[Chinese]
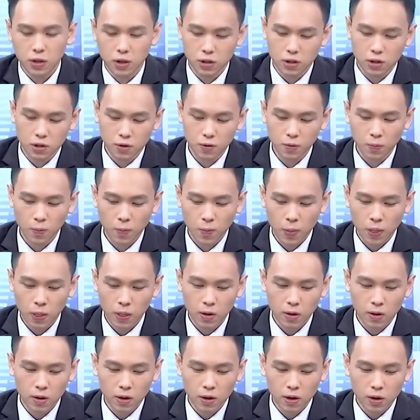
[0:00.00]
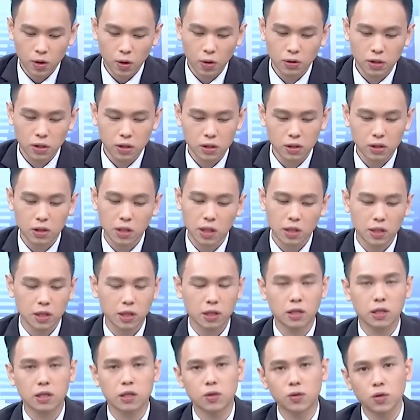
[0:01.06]
以其实，尤其是在
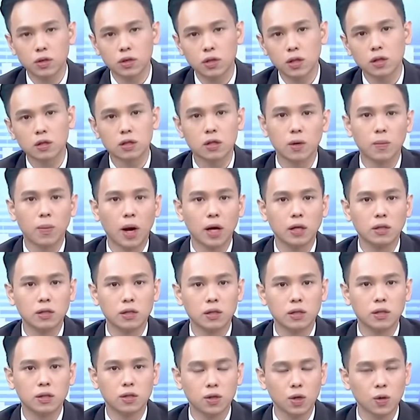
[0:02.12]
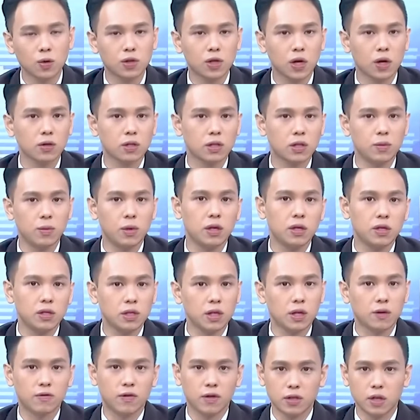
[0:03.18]
现阶段这样子的盘势，受消息面影
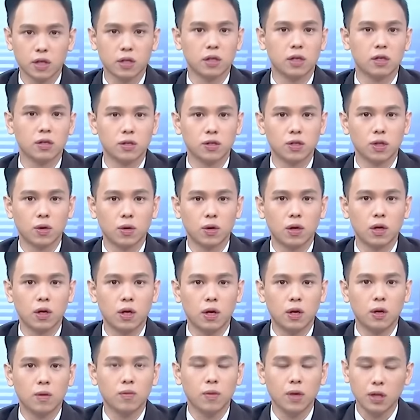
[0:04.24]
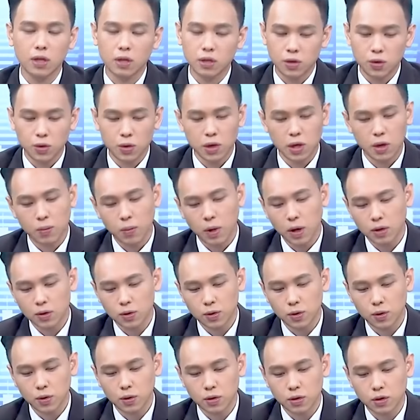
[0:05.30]
响非常严重。那你去研判
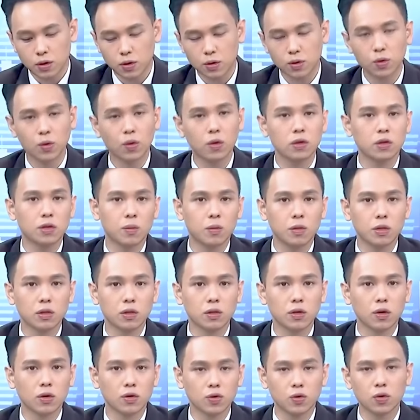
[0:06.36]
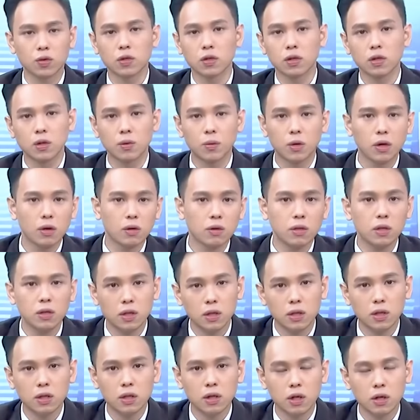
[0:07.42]
说指数会怎么走，说真的没有意
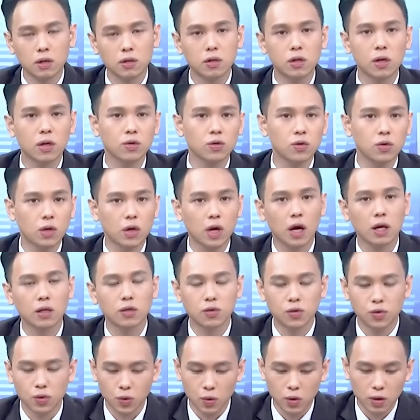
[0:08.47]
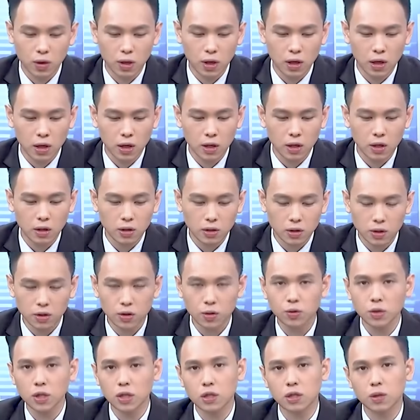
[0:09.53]
义，而是要去看说。指
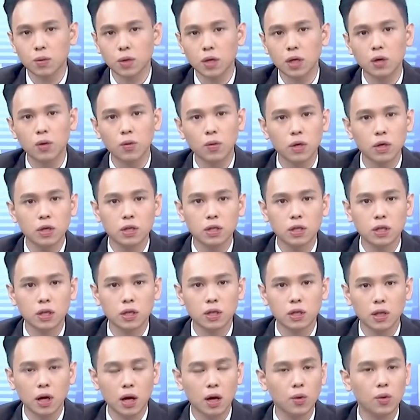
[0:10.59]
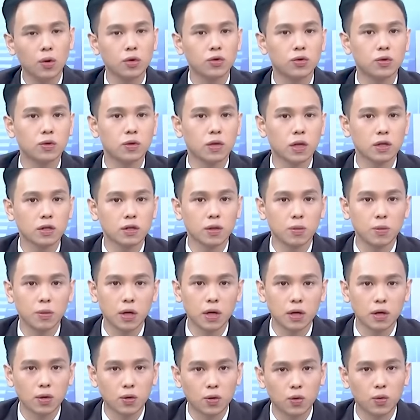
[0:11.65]
数在什么样的位阶，它会去涨什么
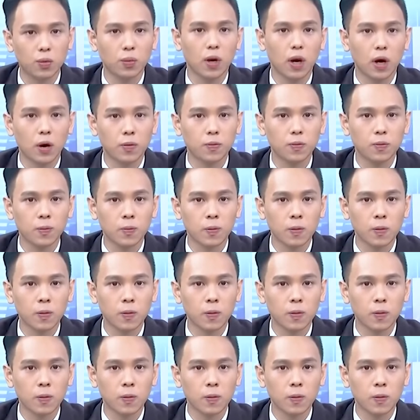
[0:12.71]
样的股票？